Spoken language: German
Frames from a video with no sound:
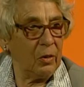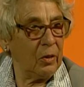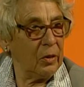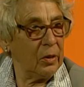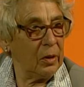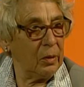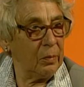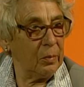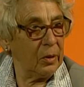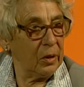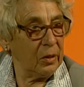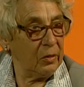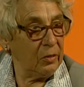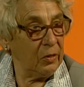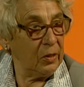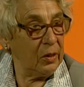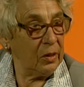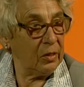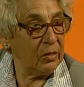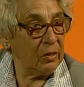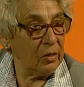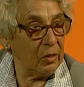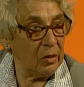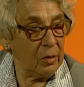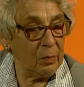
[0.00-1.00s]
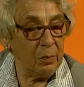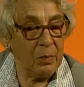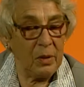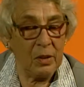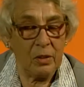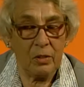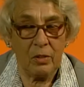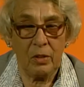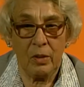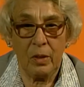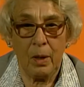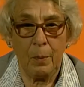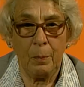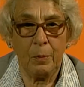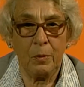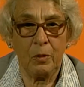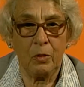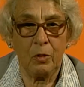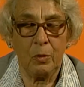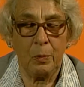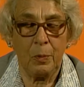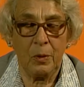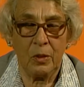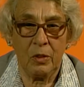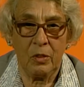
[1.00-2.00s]
worden, im Revier sind Menschen
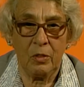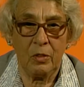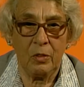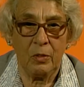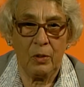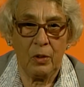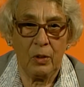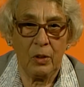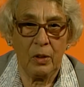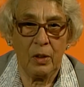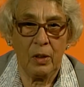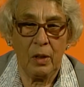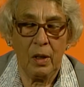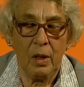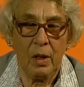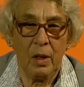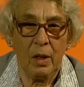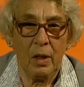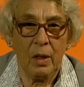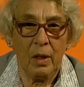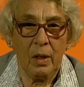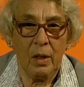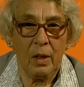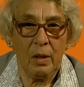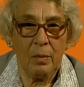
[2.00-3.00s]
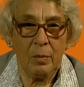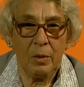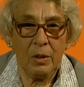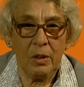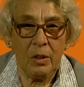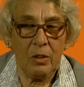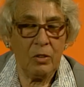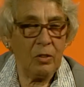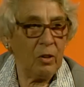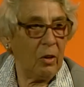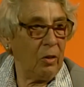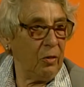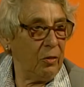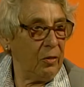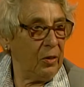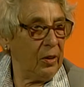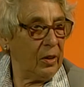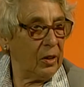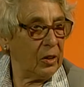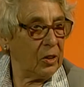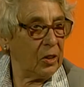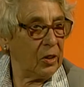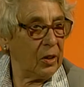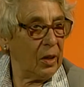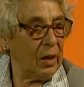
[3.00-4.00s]
abgespritzt worden, mit der Schaufel
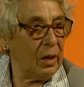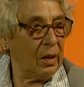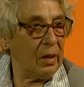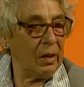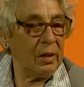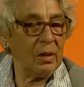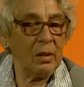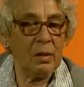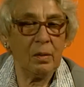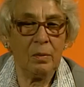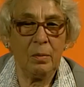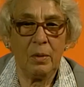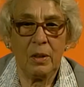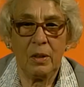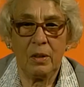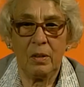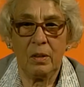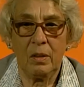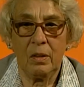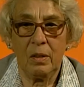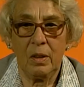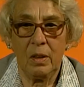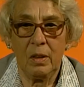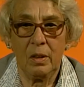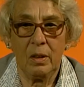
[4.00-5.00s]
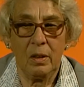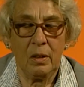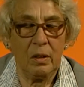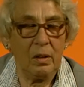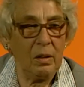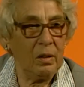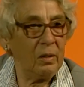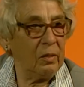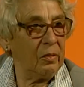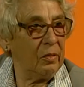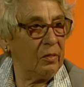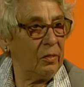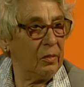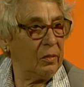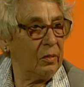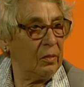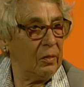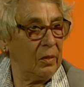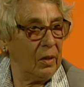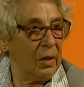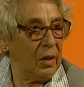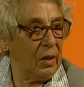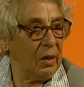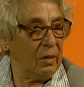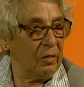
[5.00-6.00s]
erschlagen, mit in, in
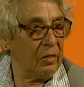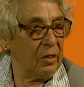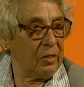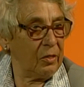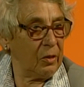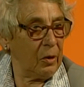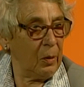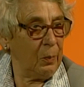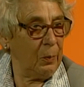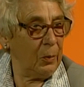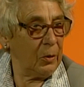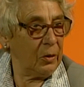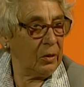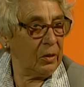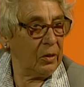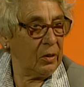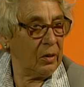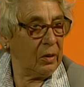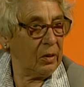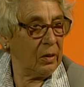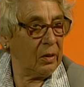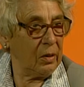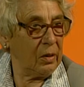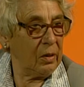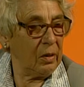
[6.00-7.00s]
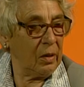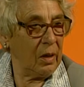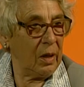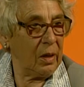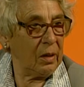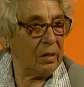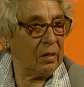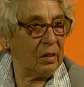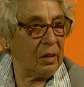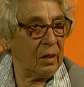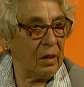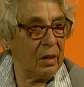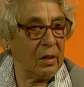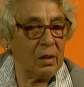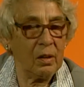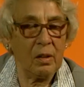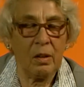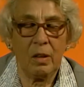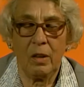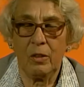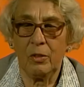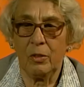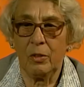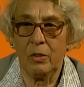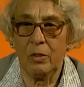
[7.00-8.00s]
Wasserbottichen
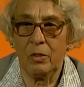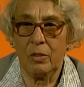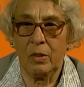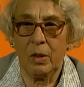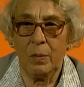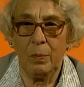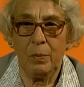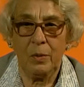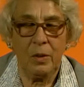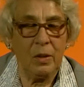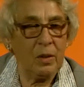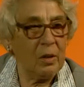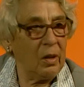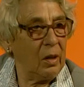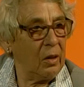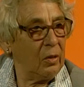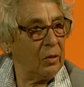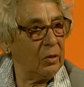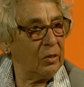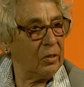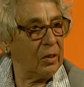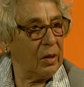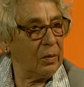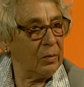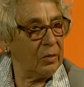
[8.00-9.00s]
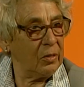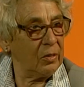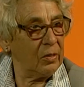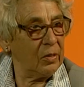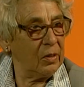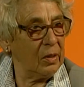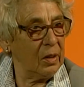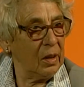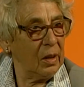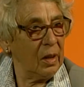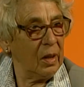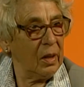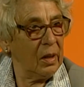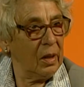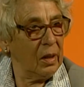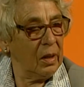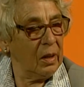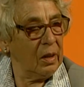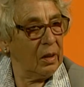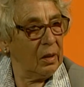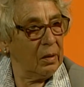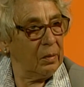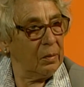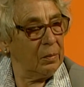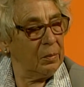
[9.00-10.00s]
ertränkt. Also es gibt die grausamsten
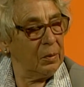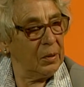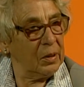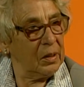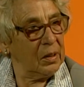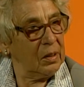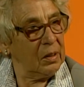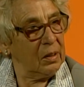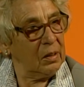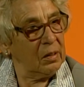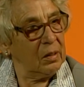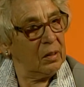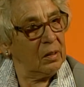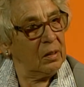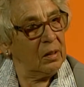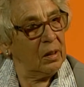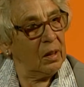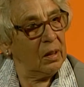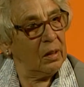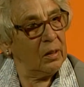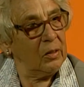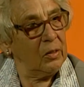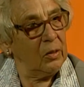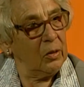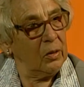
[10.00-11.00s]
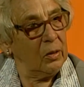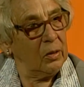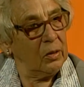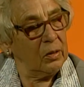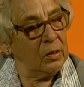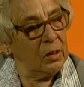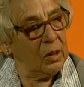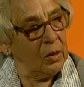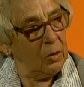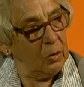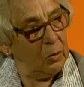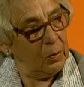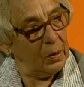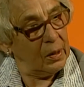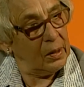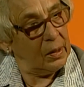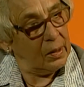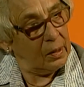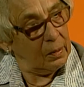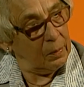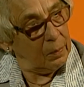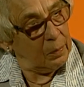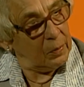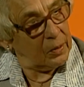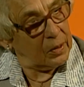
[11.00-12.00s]
Berichte der noch der
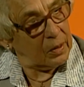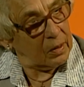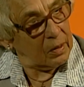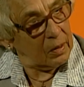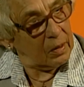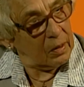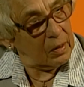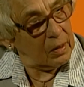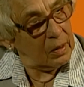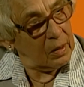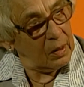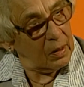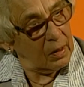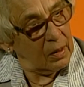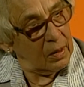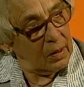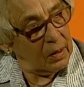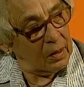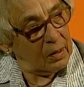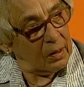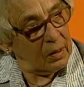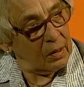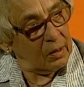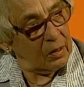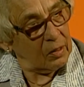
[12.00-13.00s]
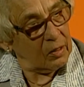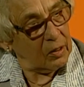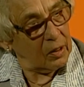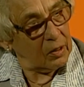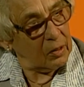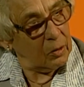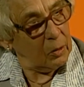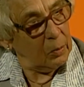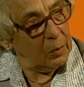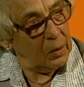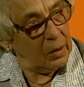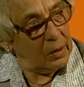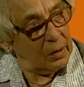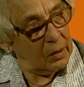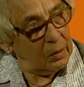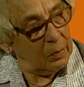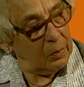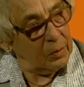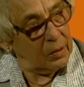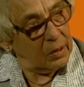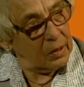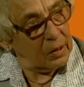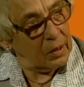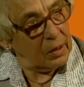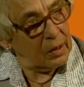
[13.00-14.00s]
Überlebenden denn es hat
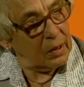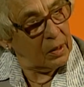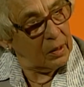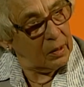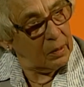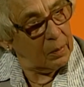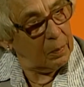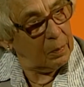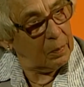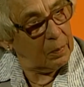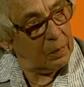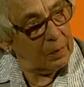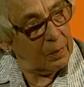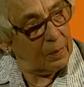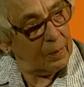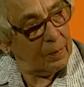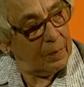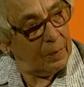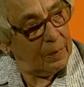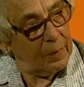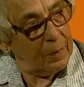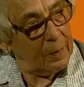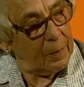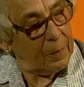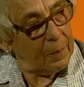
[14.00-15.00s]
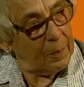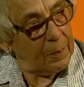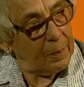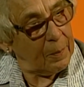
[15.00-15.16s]
Überlebende gegeben. Sie